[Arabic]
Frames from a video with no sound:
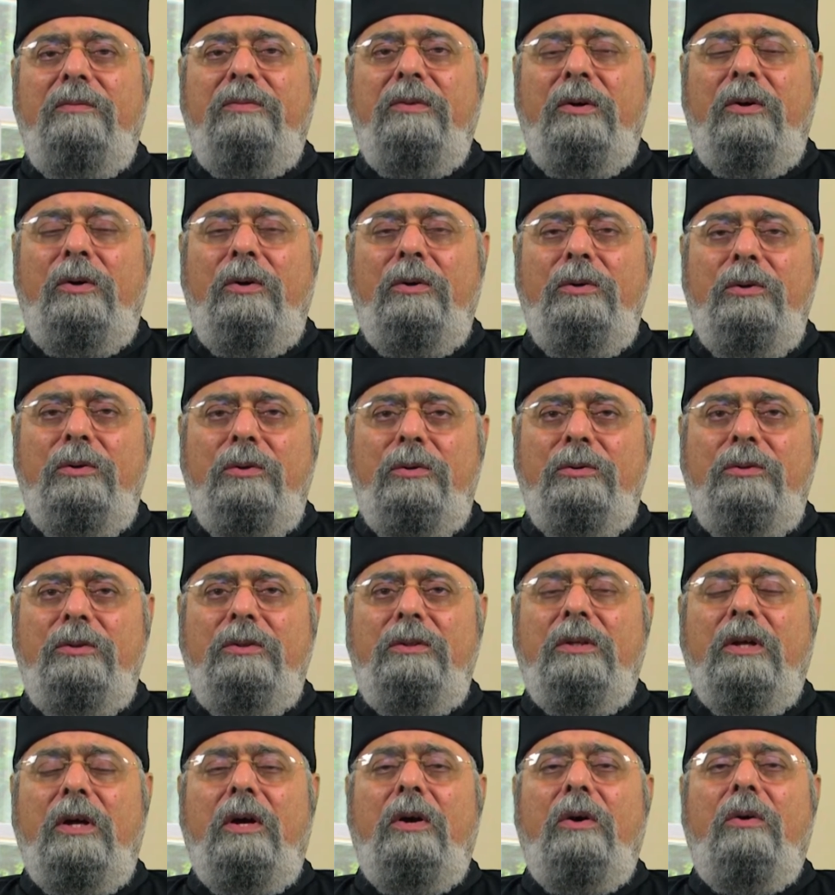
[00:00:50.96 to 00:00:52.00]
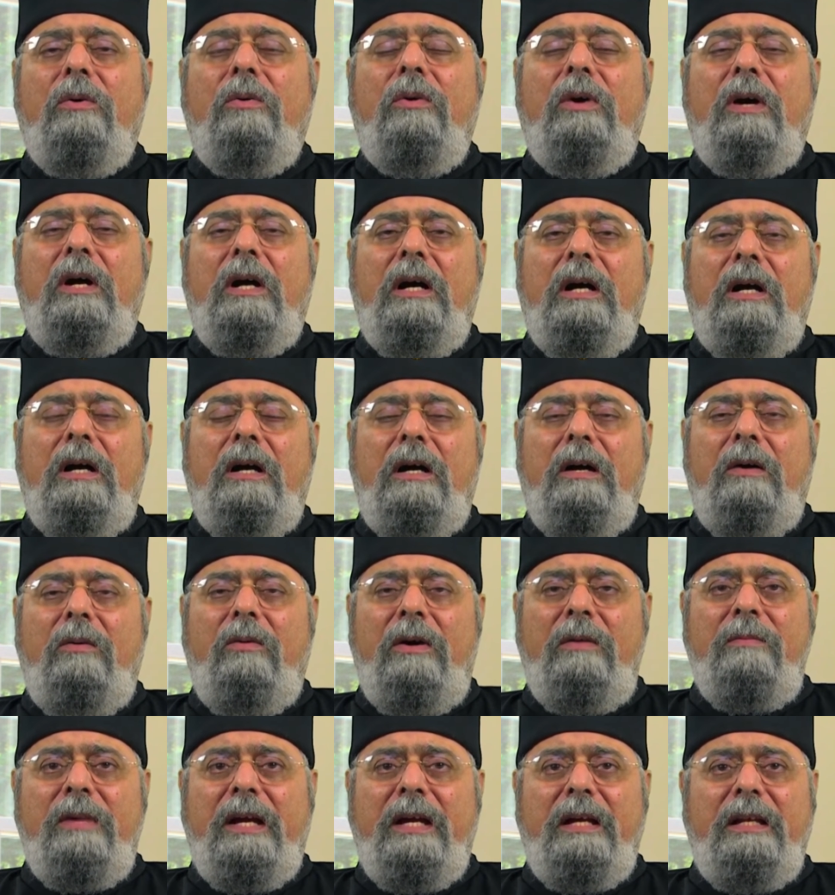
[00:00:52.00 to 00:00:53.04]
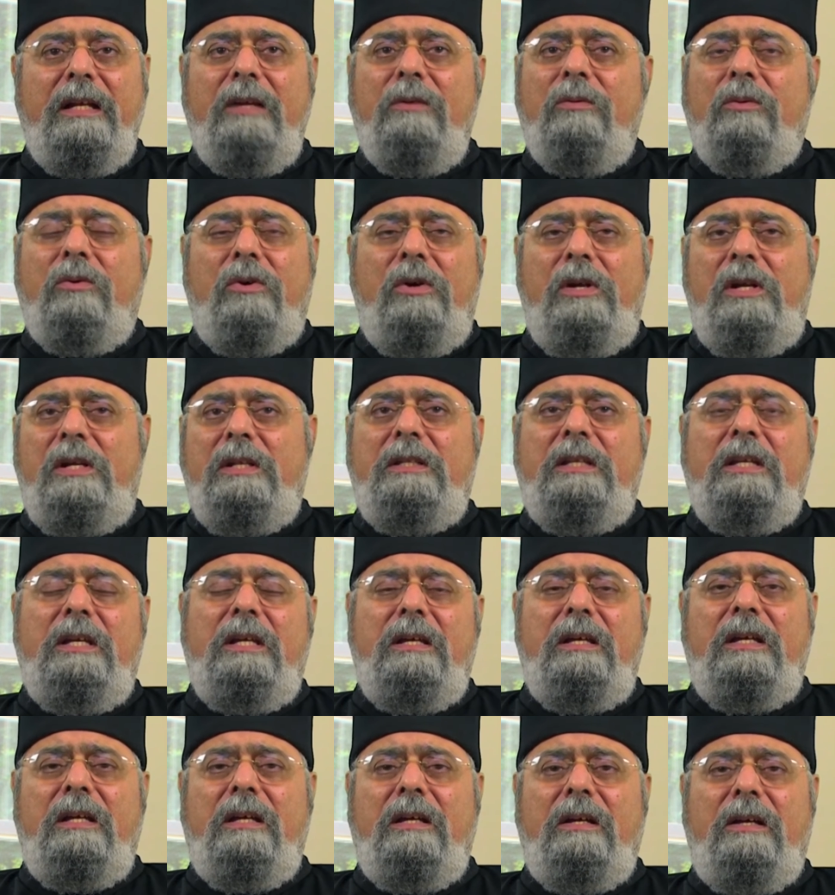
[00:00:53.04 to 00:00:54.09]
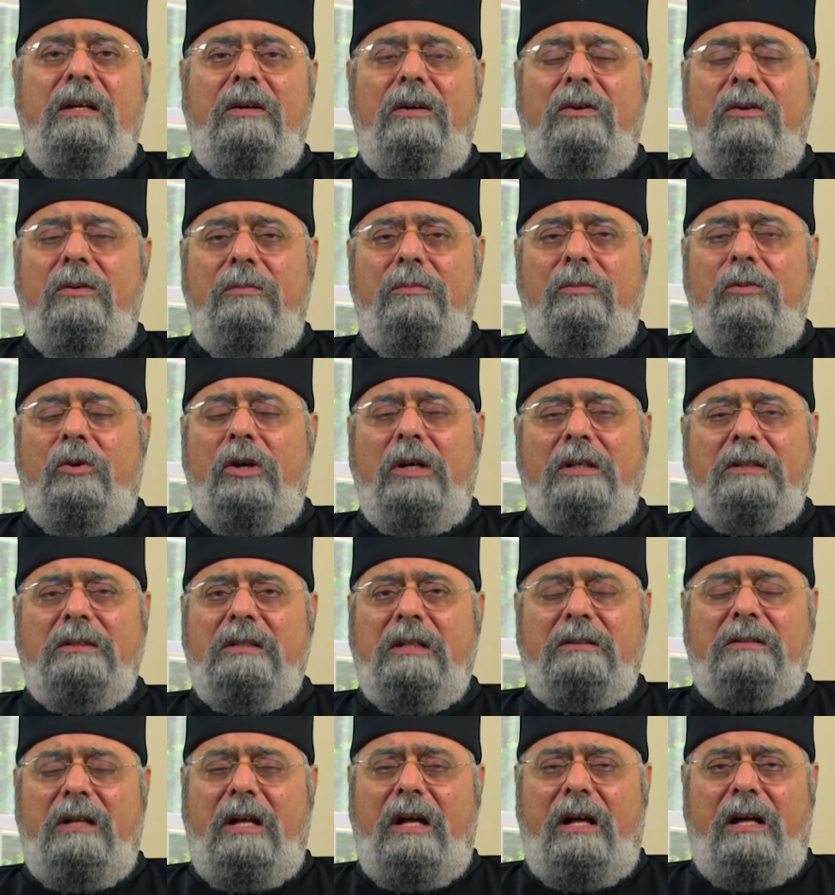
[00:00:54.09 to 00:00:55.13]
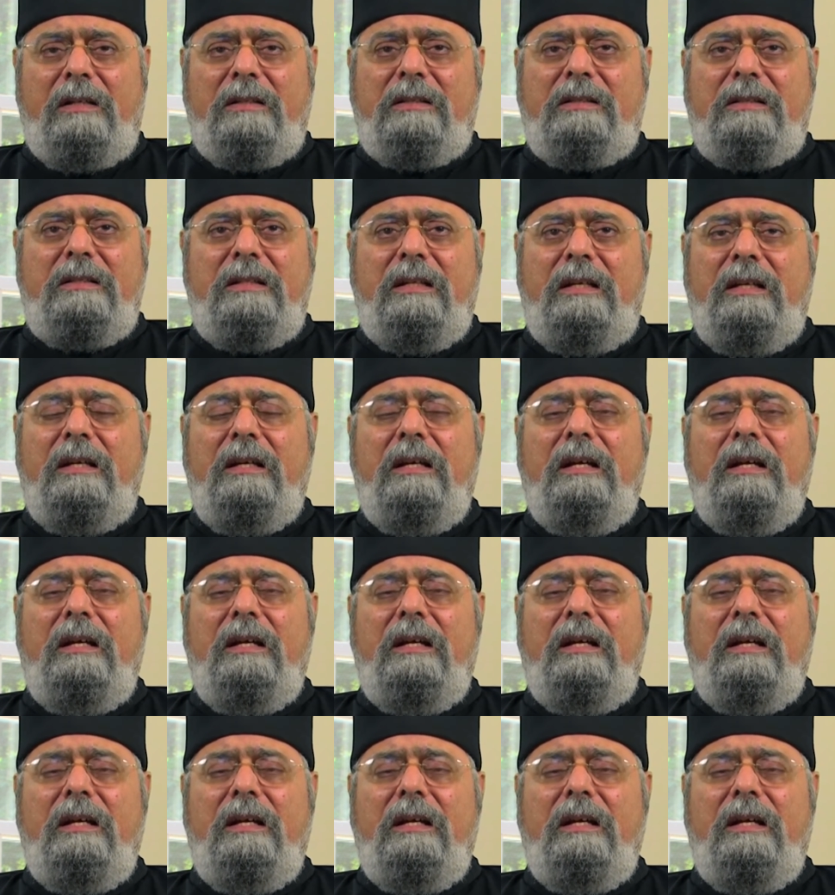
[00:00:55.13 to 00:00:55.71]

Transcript: في هوليود وما اليه وكل دي مخططات